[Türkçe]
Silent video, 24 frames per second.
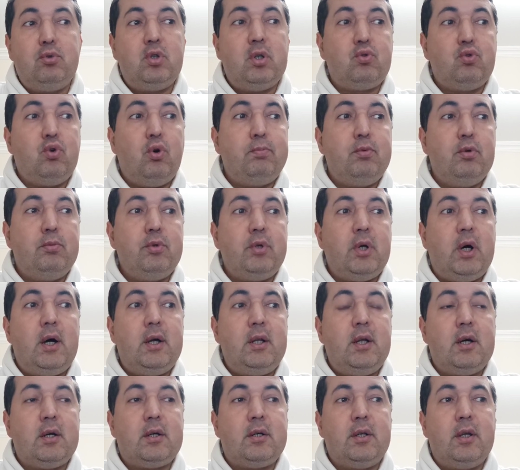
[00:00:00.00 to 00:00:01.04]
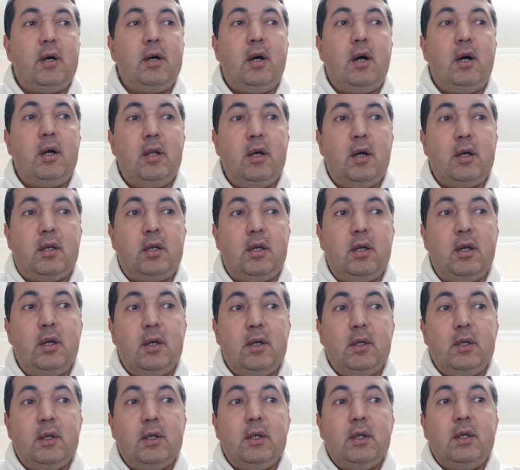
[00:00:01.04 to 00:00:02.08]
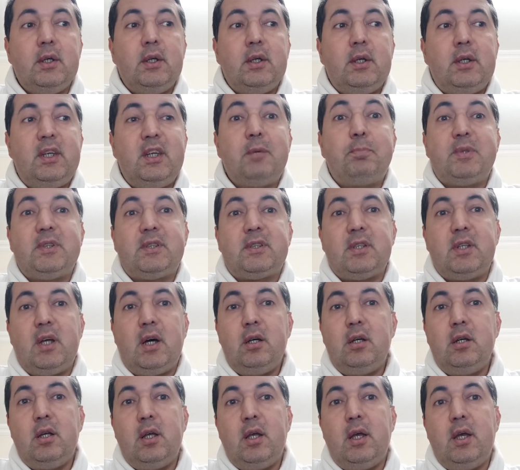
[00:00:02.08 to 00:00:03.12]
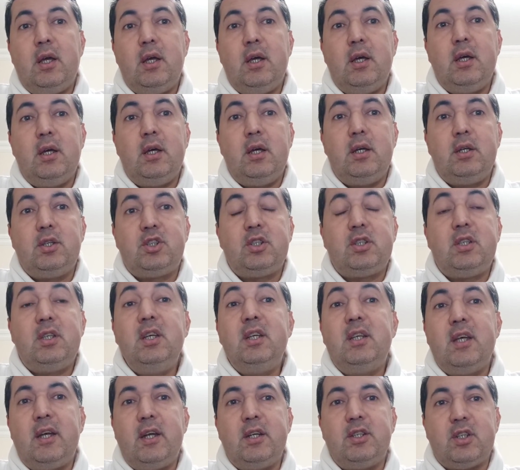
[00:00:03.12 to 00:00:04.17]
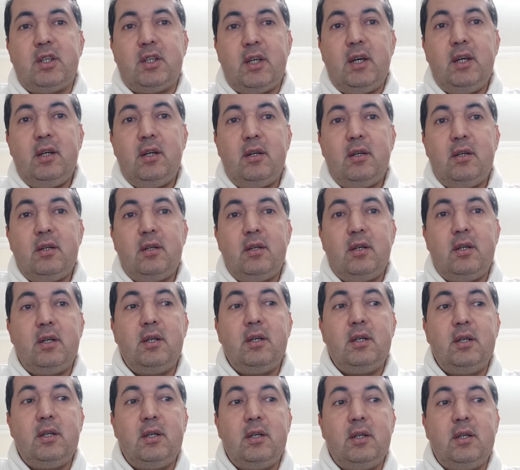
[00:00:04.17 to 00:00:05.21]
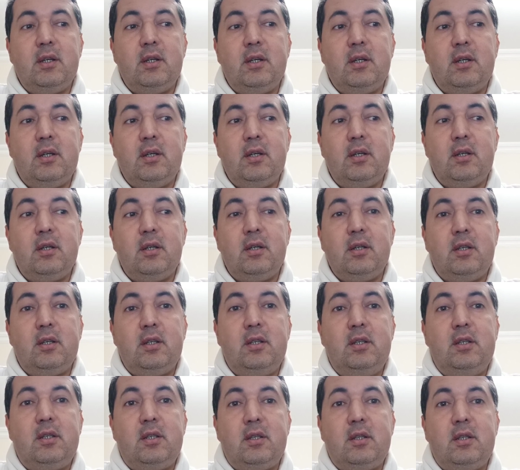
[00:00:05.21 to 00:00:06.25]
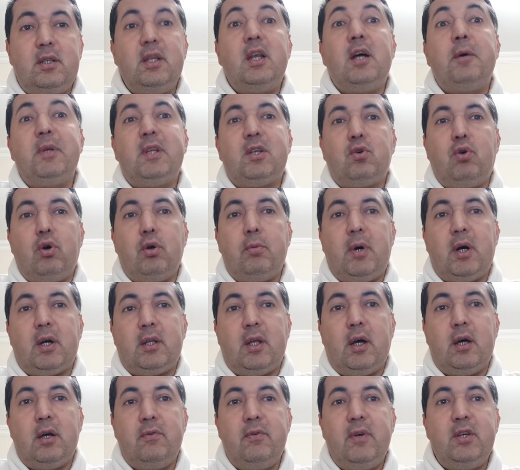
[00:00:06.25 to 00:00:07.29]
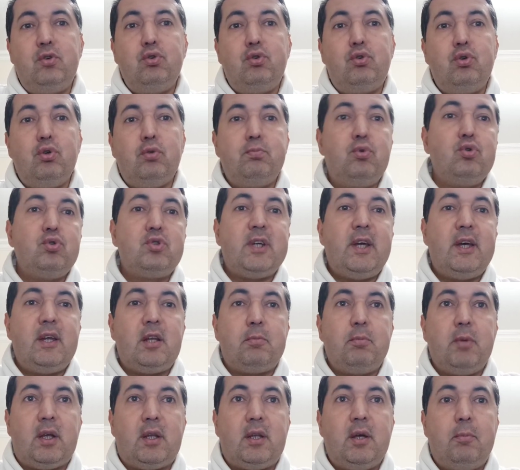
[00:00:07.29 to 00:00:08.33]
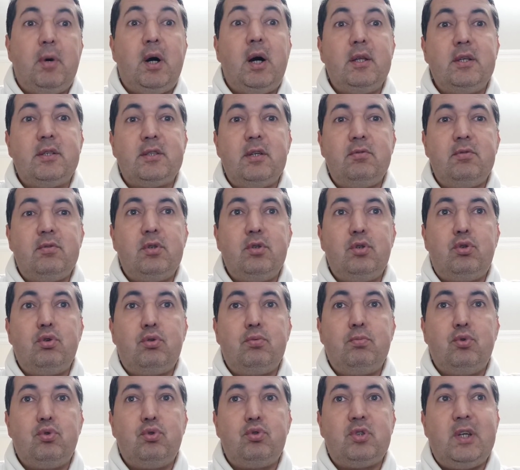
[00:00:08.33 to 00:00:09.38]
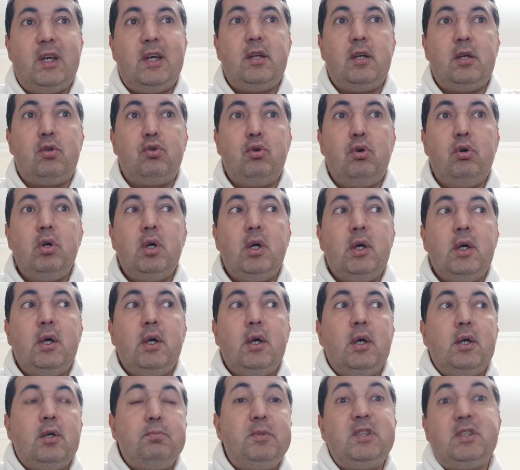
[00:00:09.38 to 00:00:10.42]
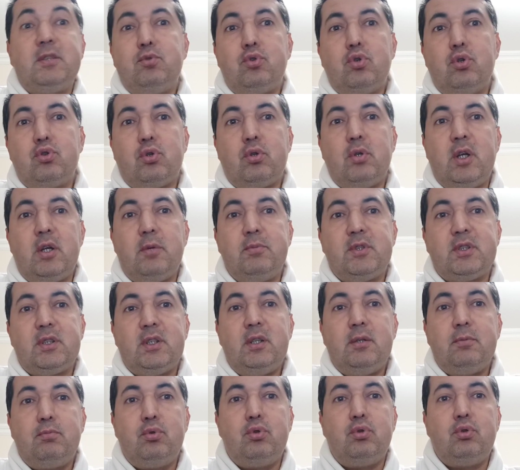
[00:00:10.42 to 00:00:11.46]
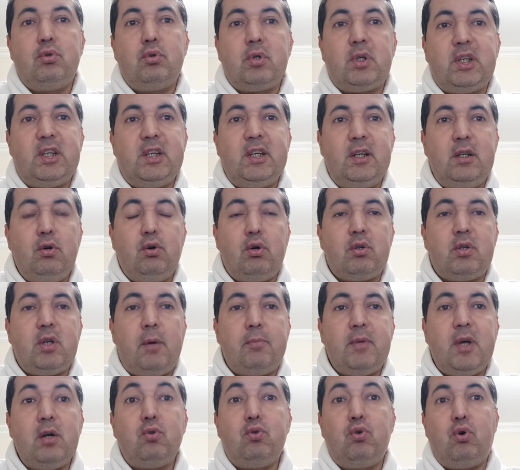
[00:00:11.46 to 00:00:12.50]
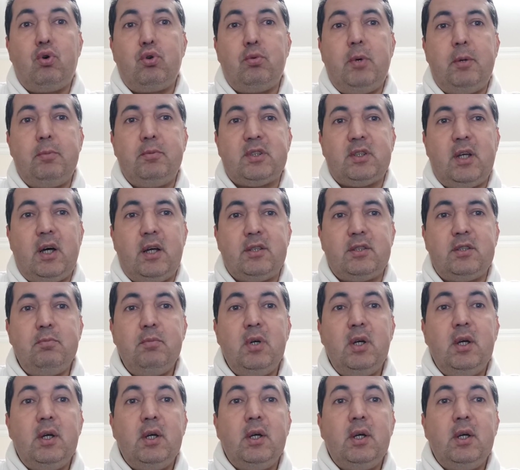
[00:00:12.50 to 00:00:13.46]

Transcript: Bu da toplumun ahlakına, ahlaki yapısına e, ciddi derecede e, dinamit koymakta. Ve Rütük bunu seyretmekte. Maalesef Rütük bunu seyrediyor. Bizim çocuklarımızı bu kirli ortamdan korumamız lazım.